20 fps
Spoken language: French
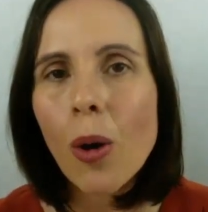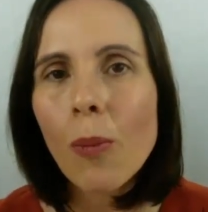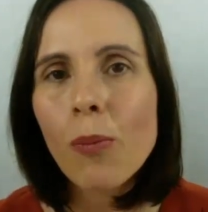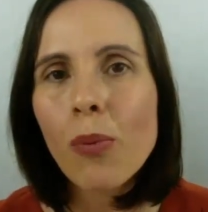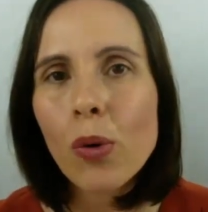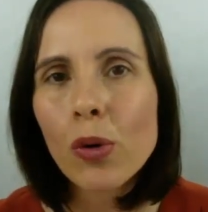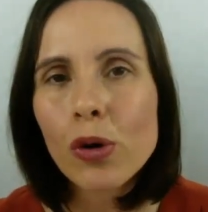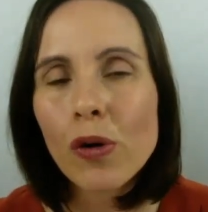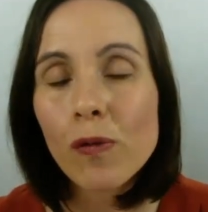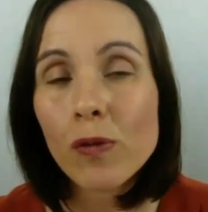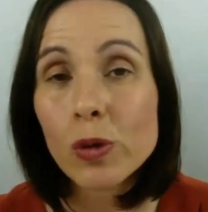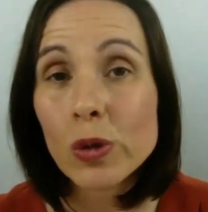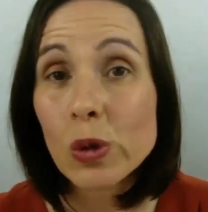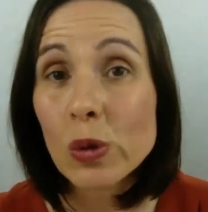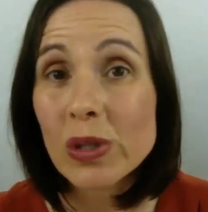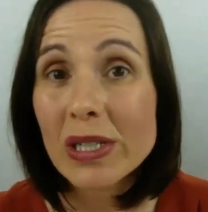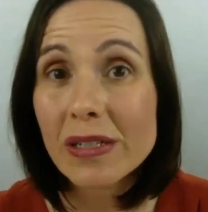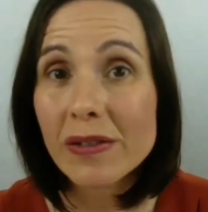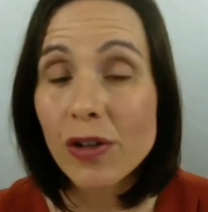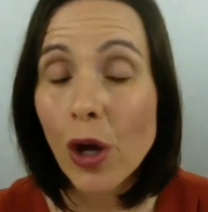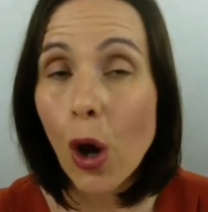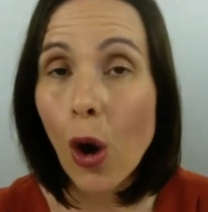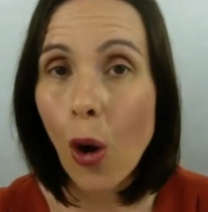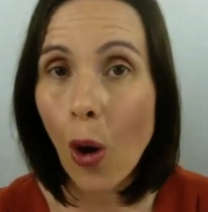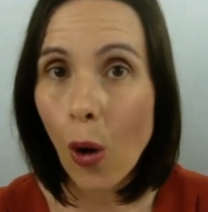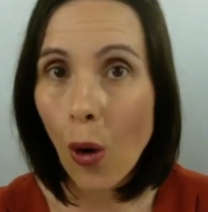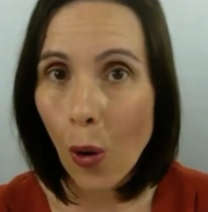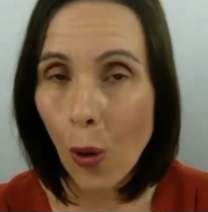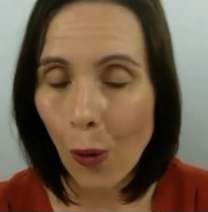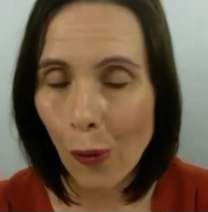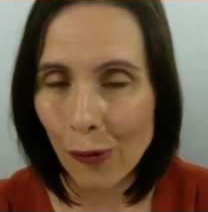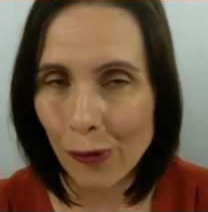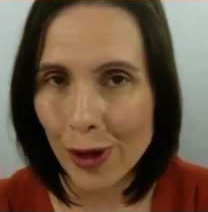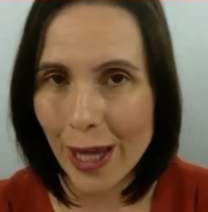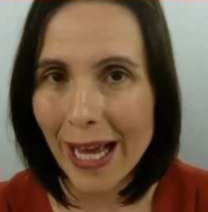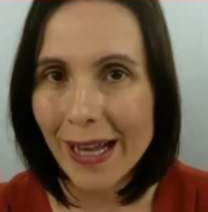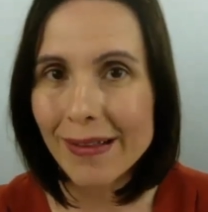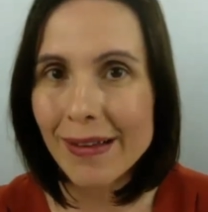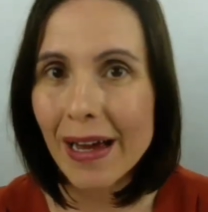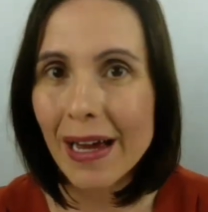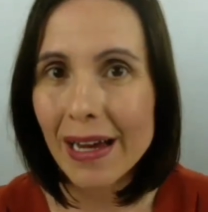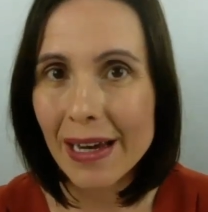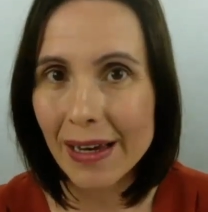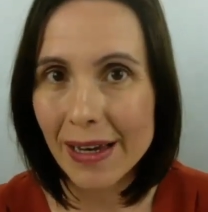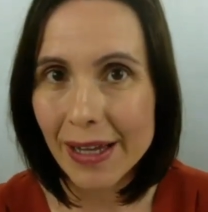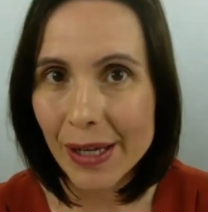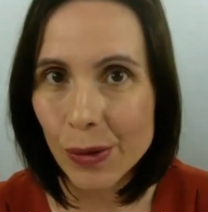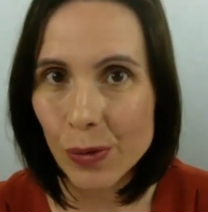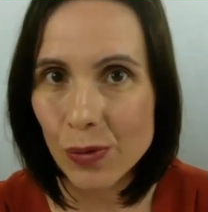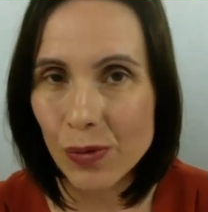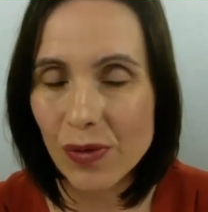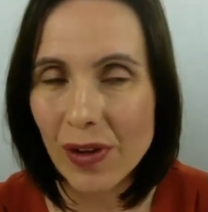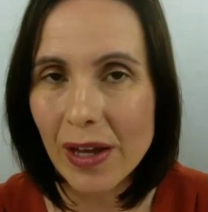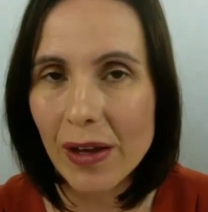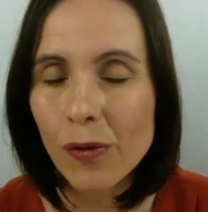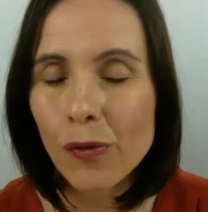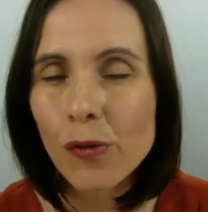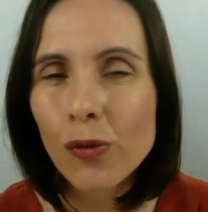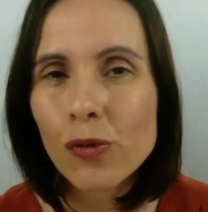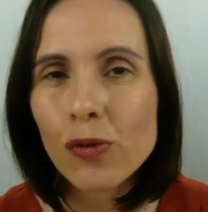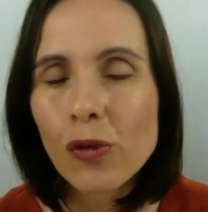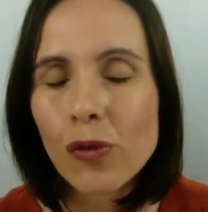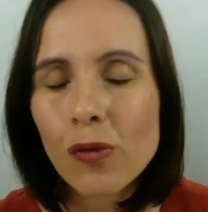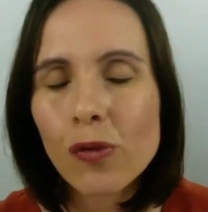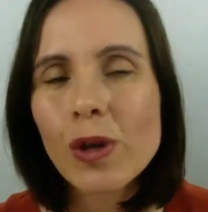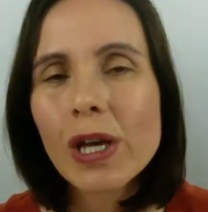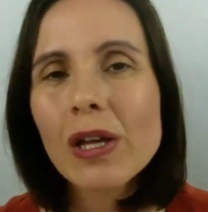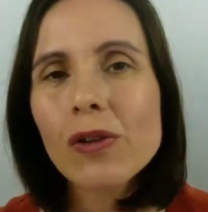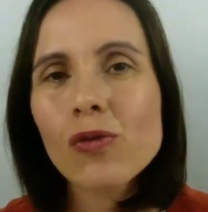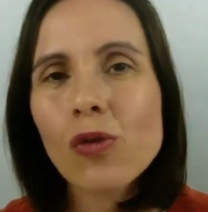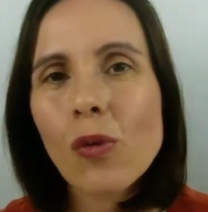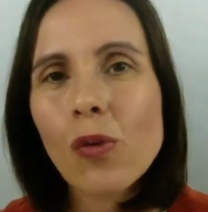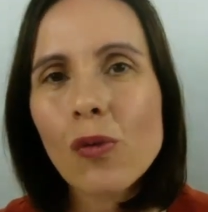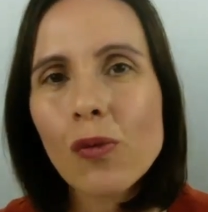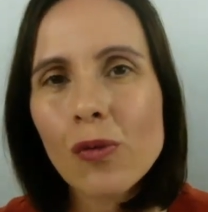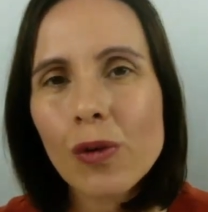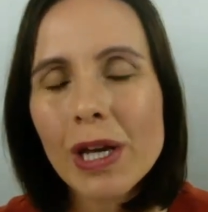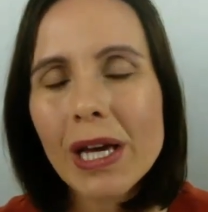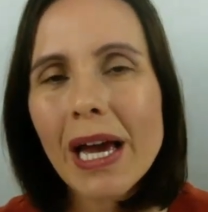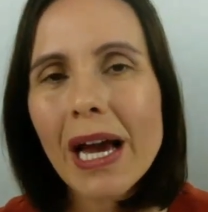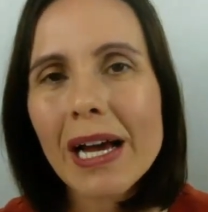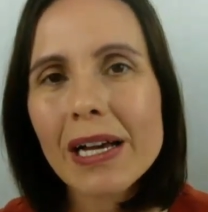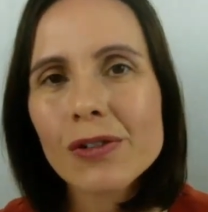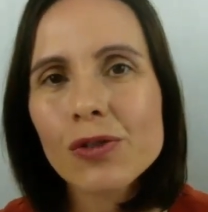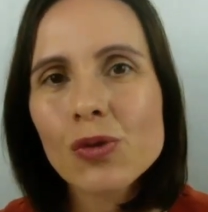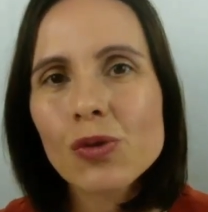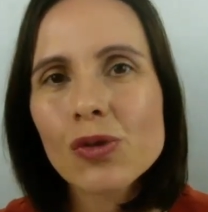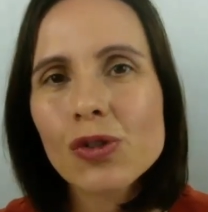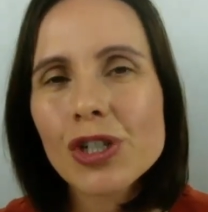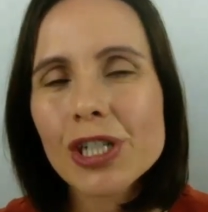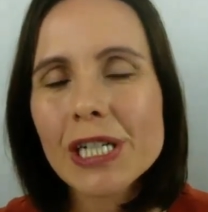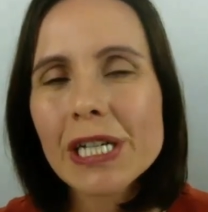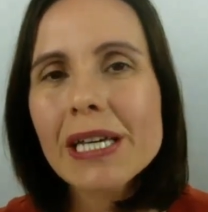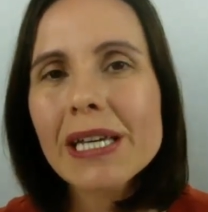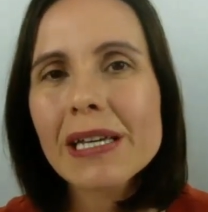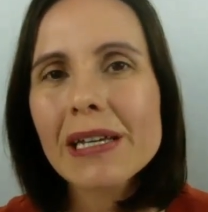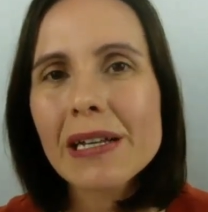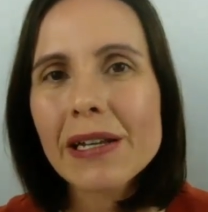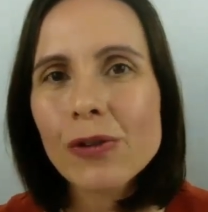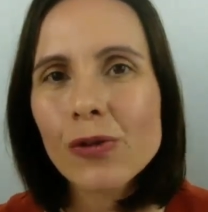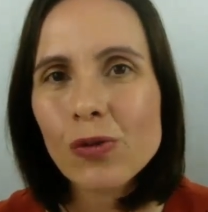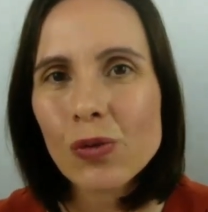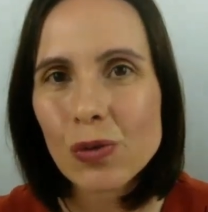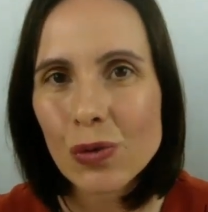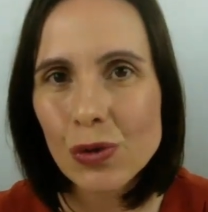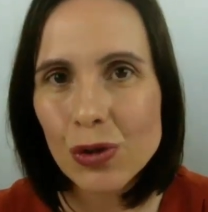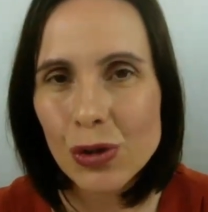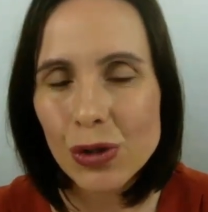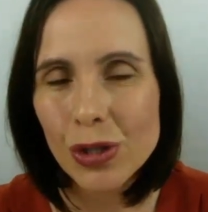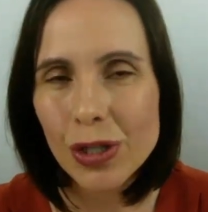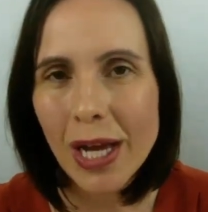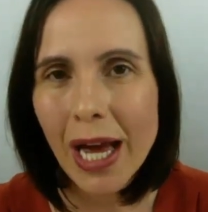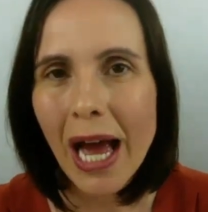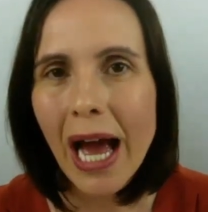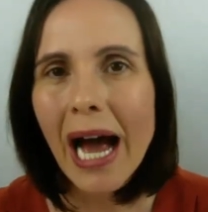Pour que vos auditeurs reviennent l'écouter, vous devez trouver un sujet qui les touche.